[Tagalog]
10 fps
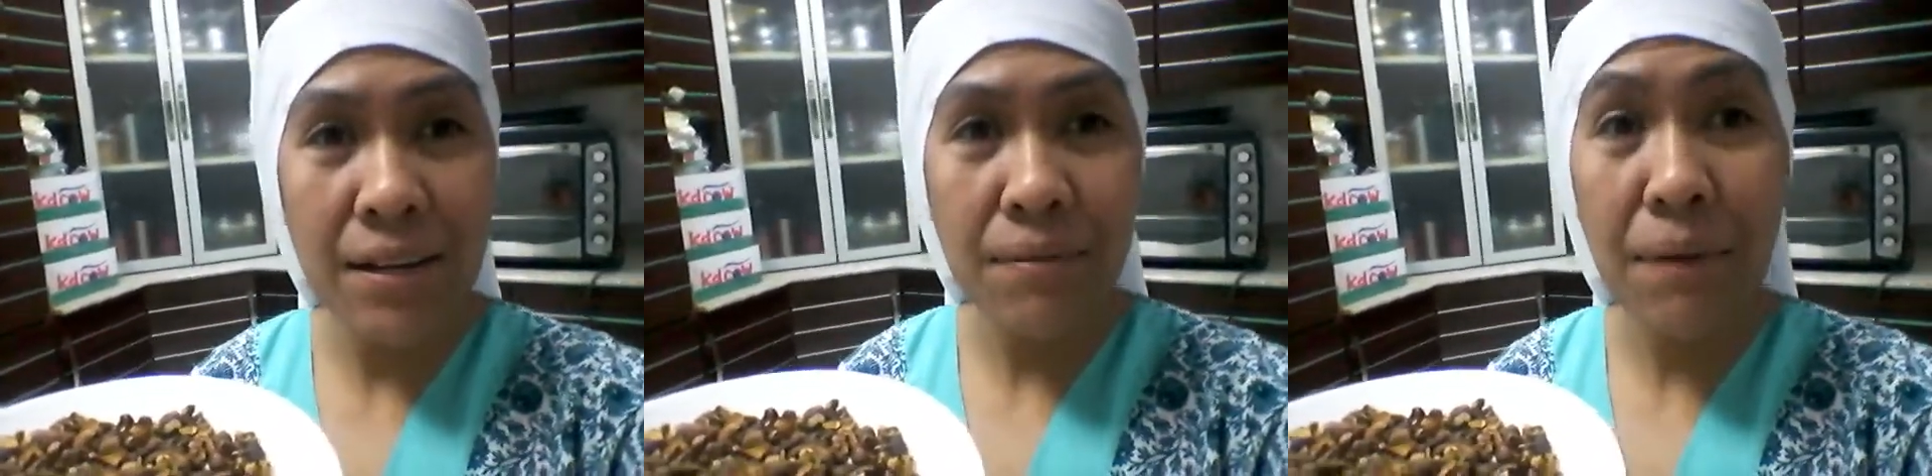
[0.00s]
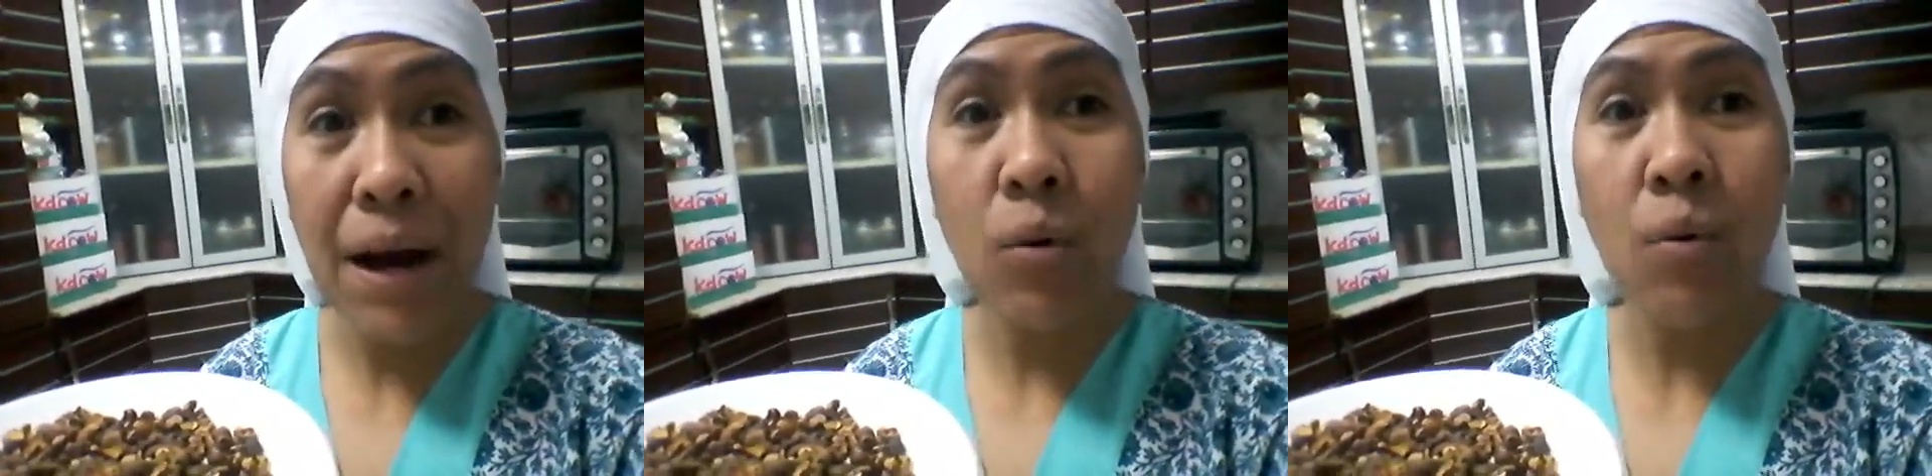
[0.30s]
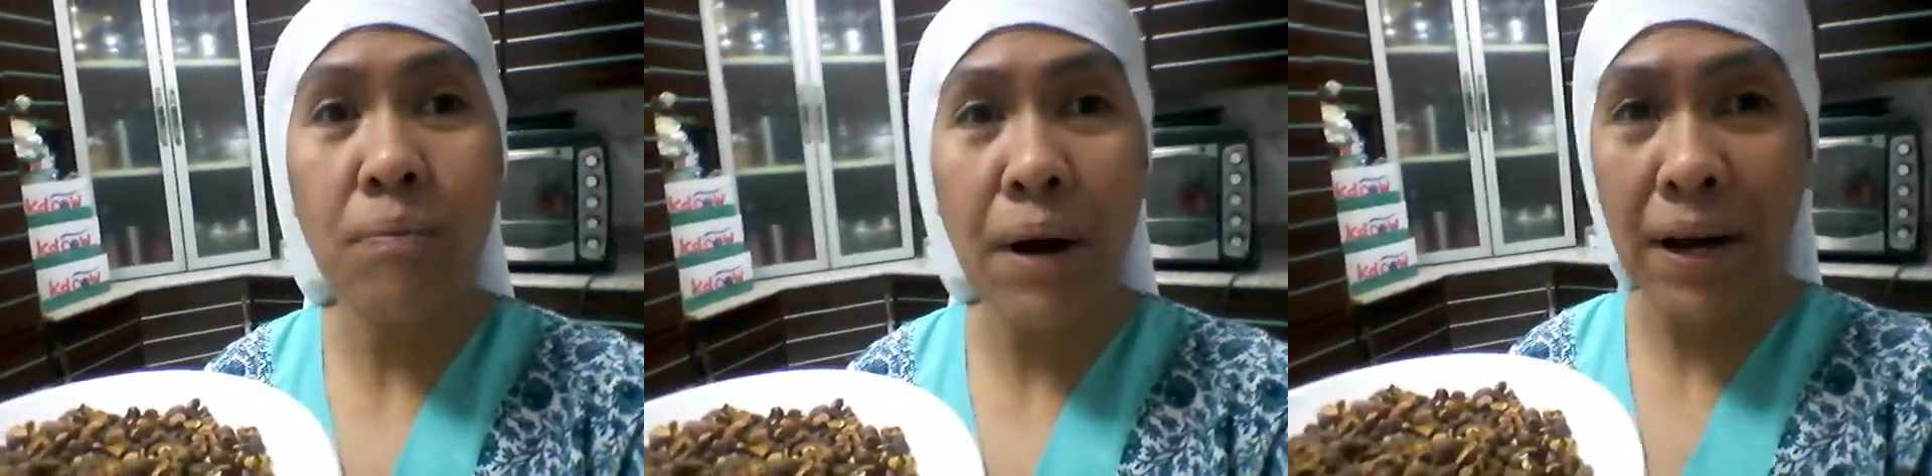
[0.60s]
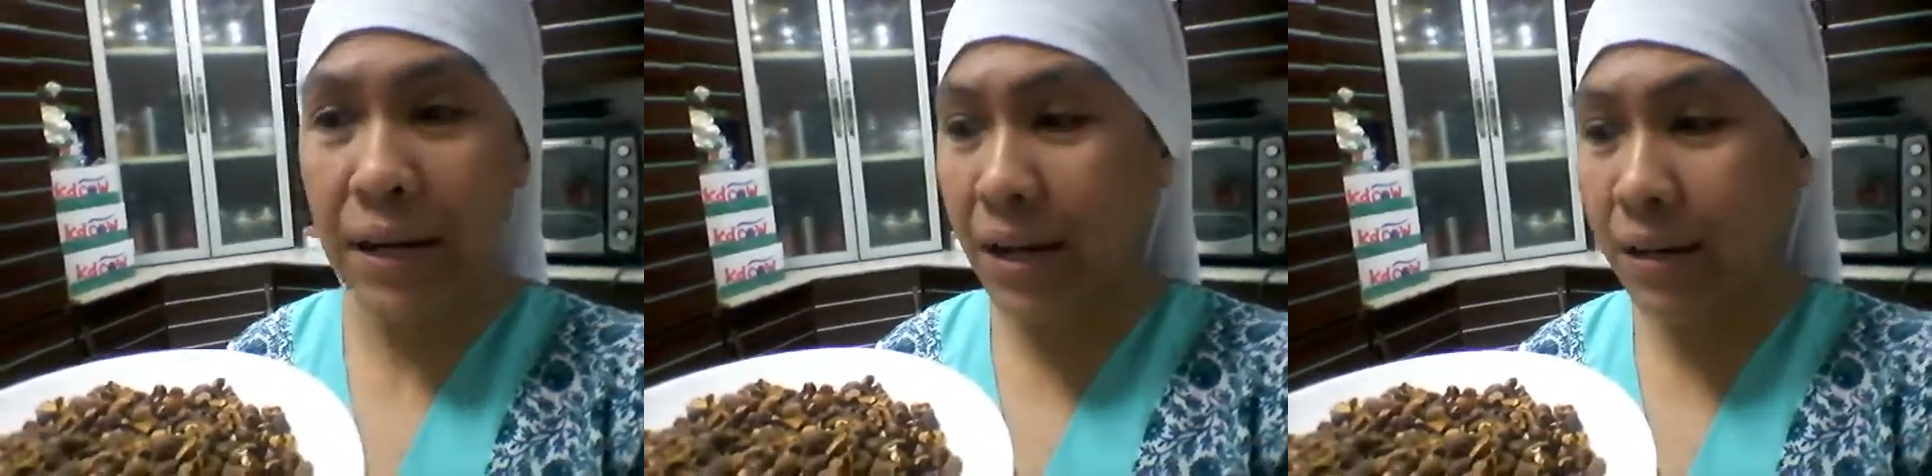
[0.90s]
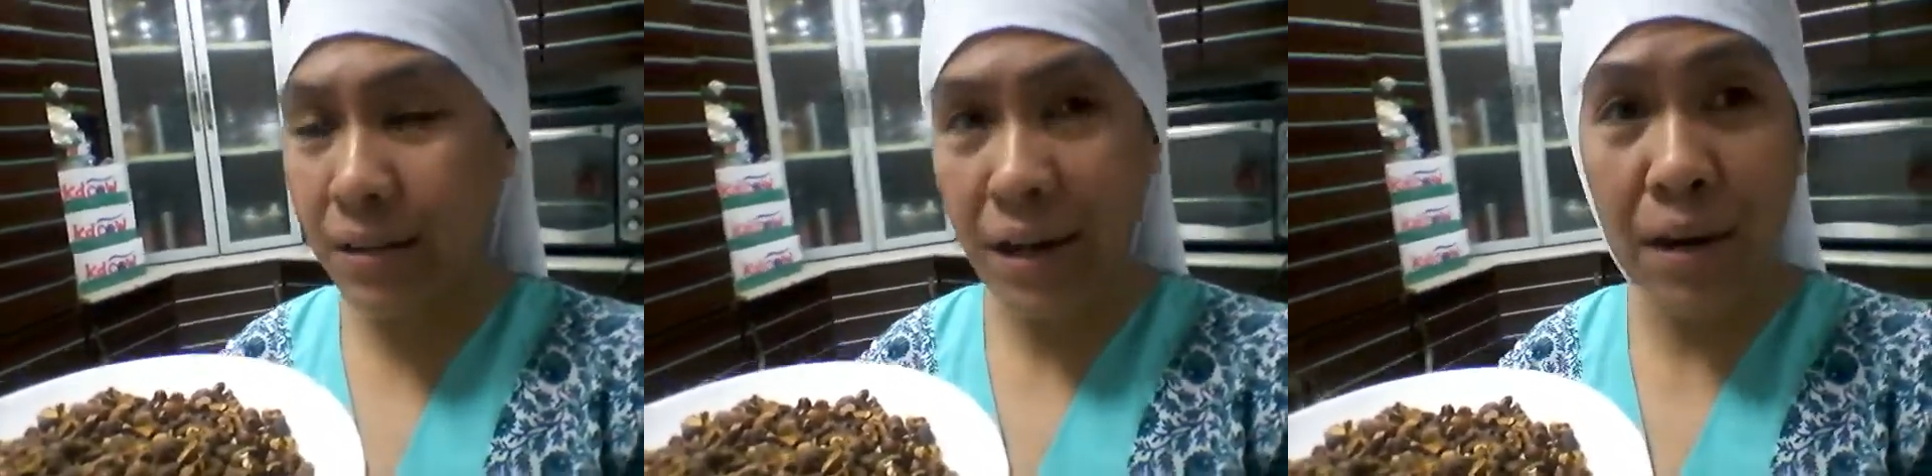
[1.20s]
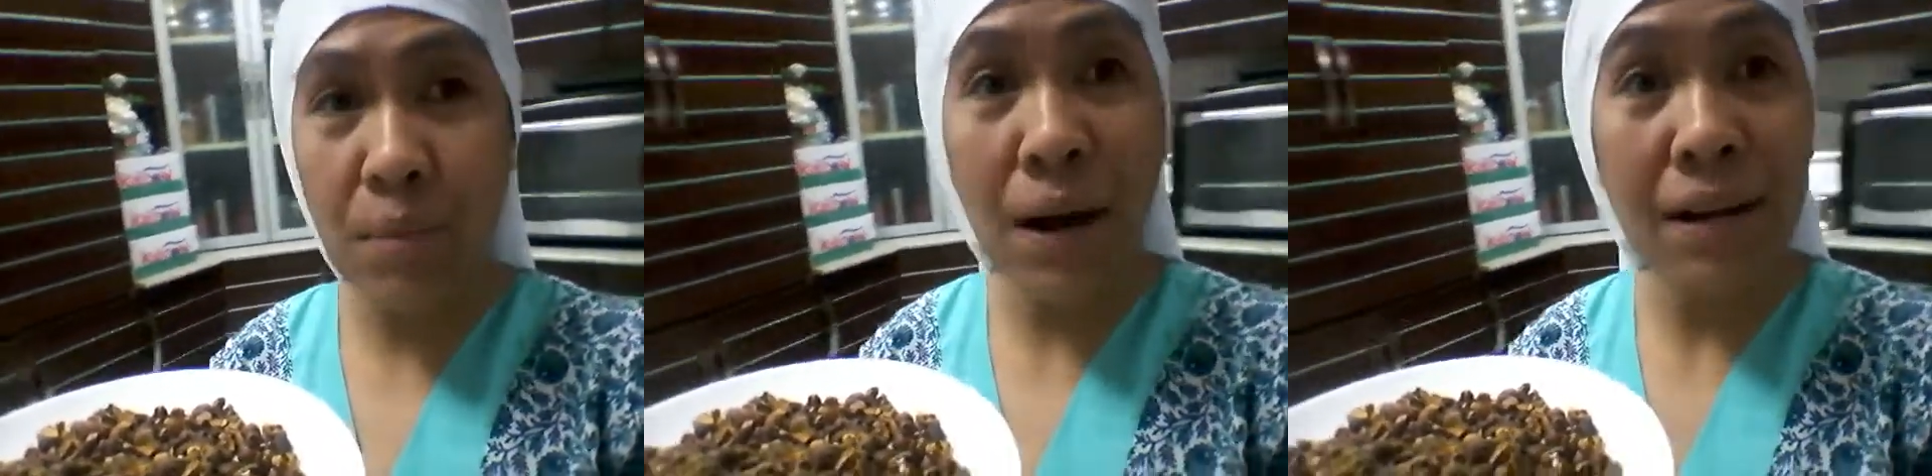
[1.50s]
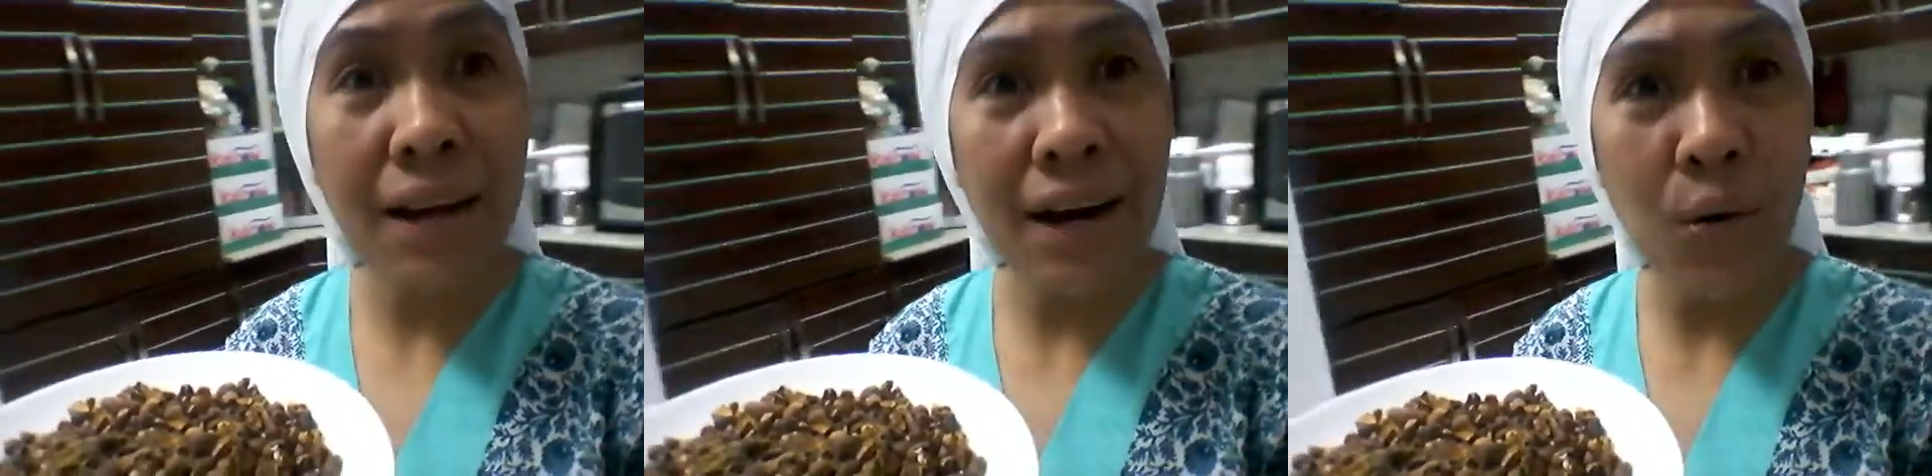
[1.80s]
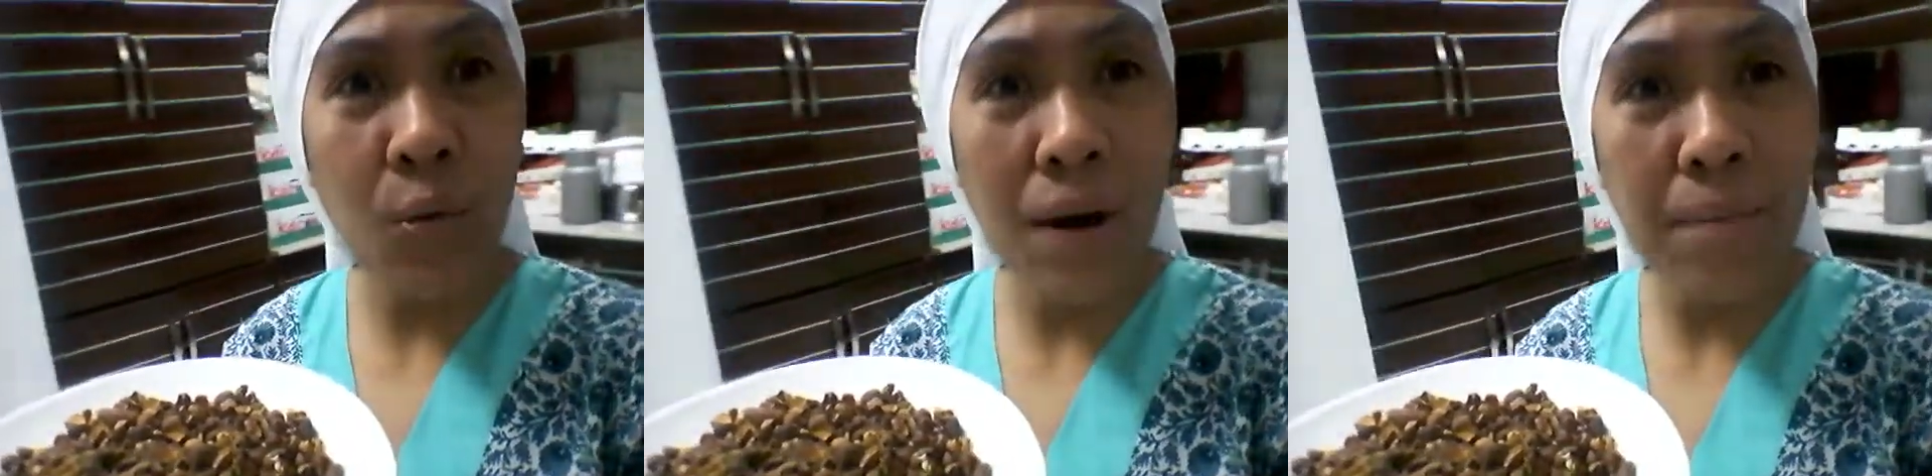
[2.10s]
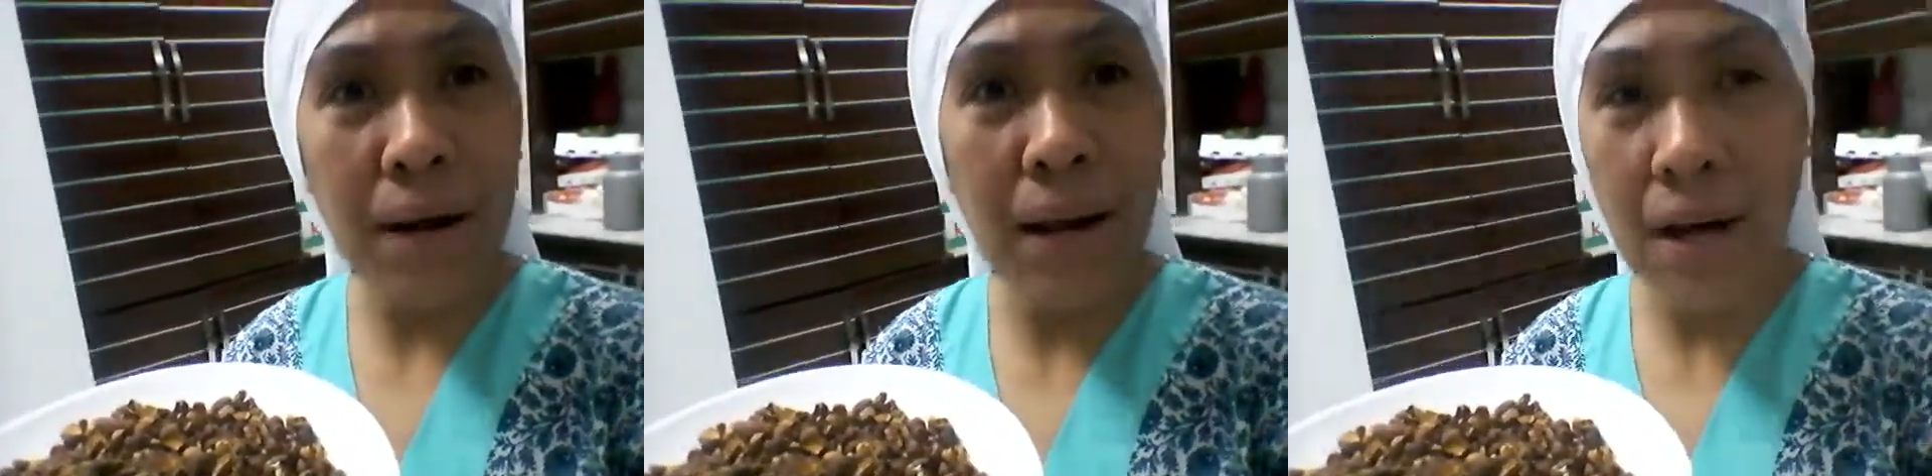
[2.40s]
bagong panganak. Herbal tao nga pala.